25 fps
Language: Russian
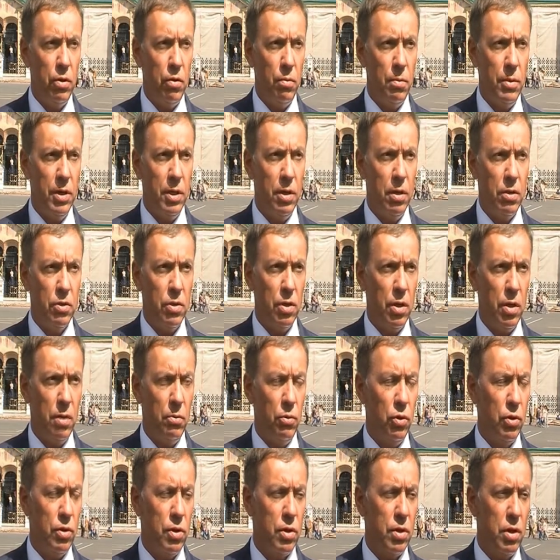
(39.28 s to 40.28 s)
Мы должны
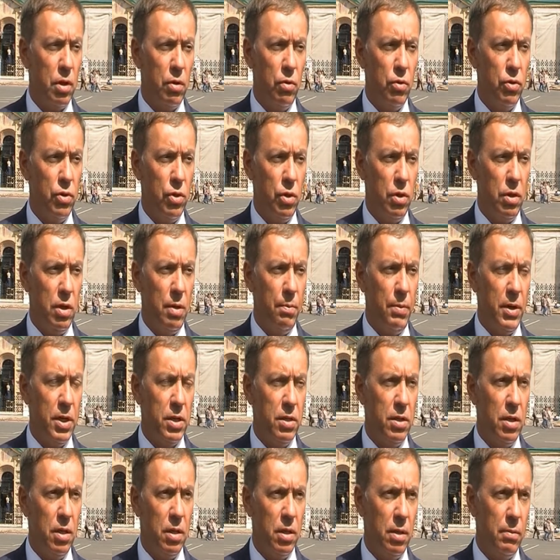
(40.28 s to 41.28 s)
работу закончить не
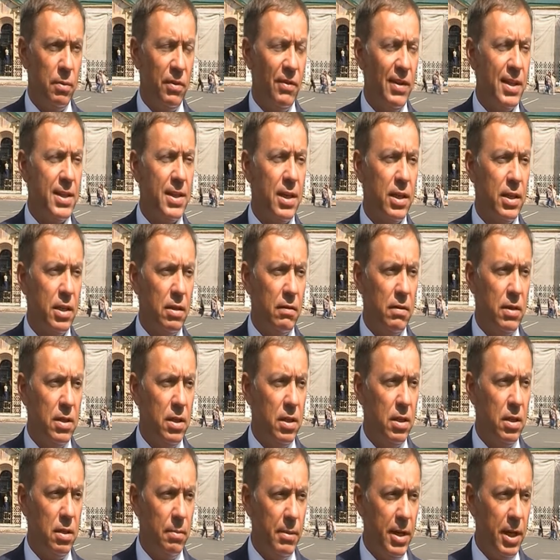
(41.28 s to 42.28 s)
позднее там, 20
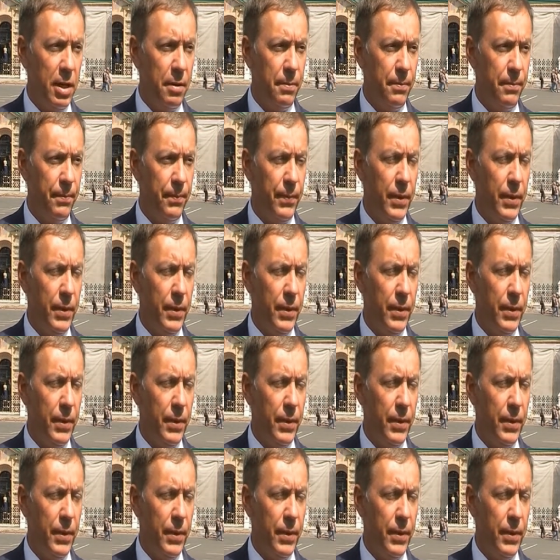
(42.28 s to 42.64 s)
сентября,